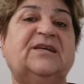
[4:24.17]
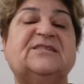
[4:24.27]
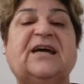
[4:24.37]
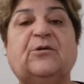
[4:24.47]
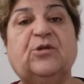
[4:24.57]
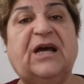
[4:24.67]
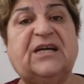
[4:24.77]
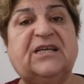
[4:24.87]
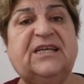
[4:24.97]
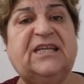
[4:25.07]
Sen kul
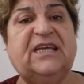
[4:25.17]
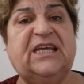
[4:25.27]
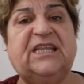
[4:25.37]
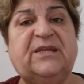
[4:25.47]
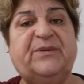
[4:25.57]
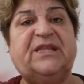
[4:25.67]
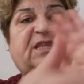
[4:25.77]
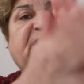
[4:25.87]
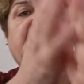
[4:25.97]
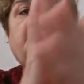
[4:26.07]
hakkını yedin gitti
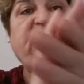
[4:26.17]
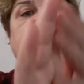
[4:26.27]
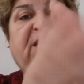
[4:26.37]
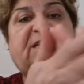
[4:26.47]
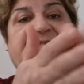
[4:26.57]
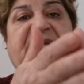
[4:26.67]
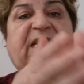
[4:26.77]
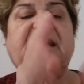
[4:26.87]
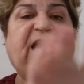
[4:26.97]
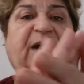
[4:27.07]
bitti.
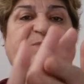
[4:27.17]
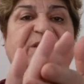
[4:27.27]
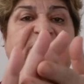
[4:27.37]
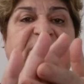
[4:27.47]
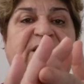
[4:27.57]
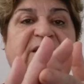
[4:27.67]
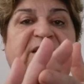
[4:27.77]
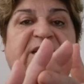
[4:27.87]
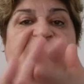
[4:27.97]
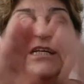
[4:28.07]
Sen ne yaptın?
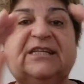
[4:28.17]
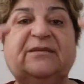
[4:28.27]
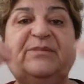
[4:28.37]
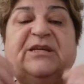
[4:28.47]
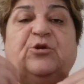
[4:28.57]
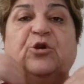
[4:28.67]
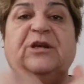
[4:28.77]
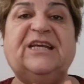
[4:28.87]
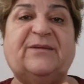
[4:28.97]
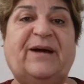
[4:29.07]
Kırdın bir
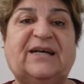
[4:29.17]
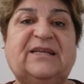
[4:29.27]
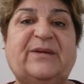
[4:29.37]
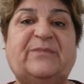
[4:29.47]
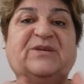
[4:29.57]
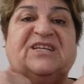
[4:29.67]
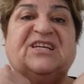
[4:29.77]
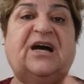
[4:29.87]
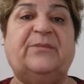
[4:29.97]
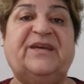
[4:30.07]
gönül yıkmak demek bir
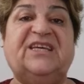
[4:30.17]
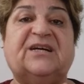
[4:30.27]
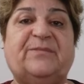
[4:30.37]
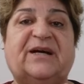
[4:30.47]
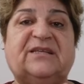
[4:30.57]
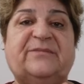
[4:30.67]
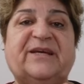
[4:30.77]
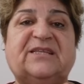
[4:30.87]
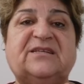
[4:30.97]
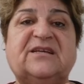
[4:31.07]
Kabe'yi yıkmak
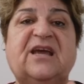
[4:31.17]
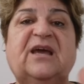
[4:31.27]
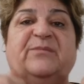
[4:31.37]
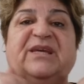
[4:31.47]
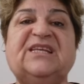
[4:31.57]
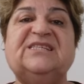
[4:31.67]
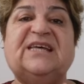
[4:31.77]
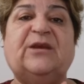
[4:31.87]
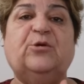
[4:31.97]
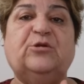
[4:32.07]
demektir. Bir
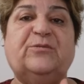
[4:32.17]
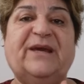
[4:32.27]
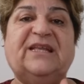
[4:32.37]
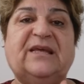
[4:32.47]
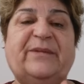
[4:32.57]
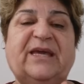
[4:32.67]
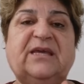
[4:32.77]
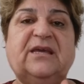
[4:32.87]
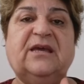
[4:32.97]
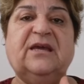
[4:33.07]
insan öldürmek
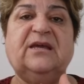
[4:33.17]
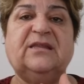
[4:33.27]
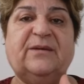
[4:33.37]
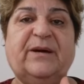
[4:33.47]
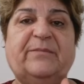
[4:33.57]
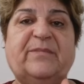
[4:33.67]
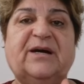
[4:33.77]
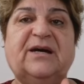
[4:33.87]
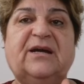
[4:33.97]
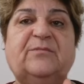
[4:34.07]
demek tamam
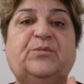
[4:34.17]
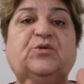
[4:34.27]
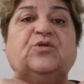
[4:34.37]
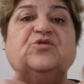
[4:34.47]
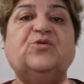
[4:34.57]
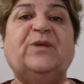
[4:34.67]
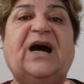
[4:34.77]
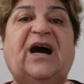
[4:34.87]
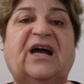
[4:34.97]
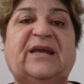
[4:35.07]
mı? Bütün cümle
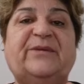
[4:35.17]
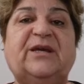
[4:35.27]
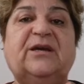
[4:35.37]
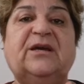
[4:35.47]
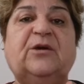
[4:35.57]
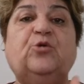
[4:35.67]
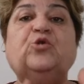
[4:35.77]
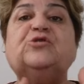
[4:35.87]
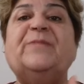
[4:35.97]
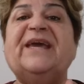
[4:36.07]
alemi
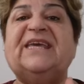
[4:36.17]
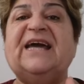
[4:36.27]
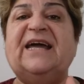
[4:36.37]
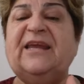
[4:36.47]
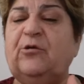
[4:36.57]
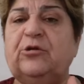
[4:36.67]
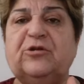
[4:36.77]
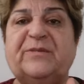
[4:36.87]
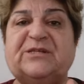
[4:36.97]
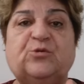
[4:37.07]
üzmek ya ne
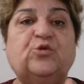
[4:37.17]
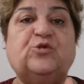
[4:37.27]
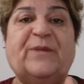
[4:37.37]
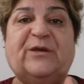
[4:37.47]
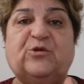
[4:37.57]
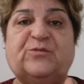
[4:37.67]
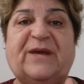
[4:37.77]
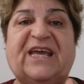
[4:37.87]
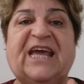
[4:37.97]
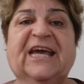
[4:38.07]
öldürmesi üzmek
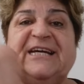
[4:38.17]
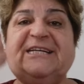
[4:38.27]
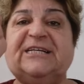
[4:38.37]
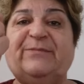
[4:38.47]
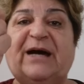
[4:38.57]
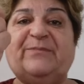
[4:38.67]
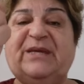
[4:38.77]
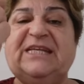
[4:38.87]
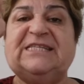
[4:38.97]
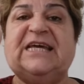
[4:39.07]
üzmek kırmak
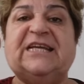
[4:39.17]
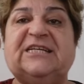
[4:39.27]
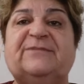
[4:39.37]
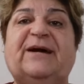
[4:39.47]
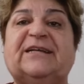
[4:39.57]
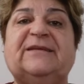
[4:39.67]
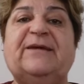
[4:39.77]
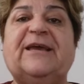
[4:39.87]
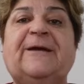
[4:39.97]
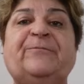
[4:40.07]
bir insanı kırmak
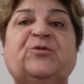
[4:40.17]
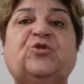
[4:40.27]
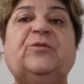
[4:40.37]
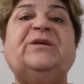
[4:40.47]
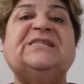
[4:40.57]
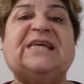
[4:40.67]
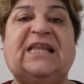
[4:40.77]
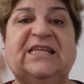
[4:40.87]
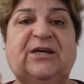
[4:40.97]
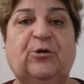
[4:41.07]
demek tüm
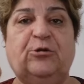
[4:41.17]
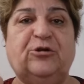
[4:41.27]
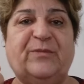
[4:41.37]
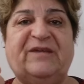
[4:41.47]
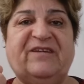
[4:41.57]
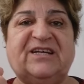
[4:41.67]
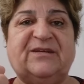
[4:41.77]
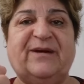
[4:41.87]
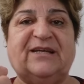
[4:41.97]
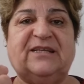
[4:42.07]
insanlığı öldürmek ve
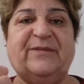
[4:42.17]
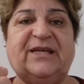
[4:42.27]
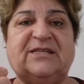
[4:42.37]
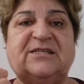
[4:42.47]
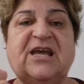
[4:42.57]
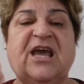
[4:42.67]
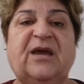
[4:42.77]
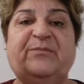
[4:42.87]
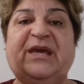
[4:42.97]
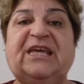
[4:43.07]
kırmak demektir.
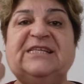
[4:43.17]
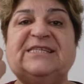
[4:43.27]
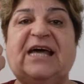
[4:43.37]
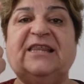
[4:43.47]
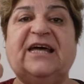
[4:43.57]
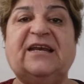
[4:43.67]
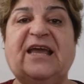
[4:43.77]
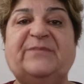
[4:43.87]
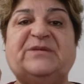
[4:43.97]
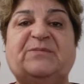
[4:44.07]
Bir insanlar
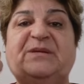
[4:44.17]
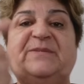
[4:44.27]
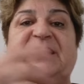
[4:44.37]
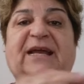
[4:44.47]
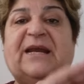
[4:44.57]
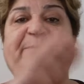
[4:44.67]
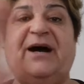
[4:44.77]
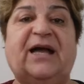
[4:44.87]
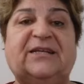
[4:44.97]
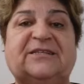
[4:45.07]
hepsi birbirlerine
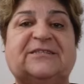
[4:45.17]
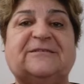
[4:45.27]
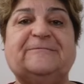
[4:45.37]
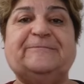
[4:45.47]
bağlıdır.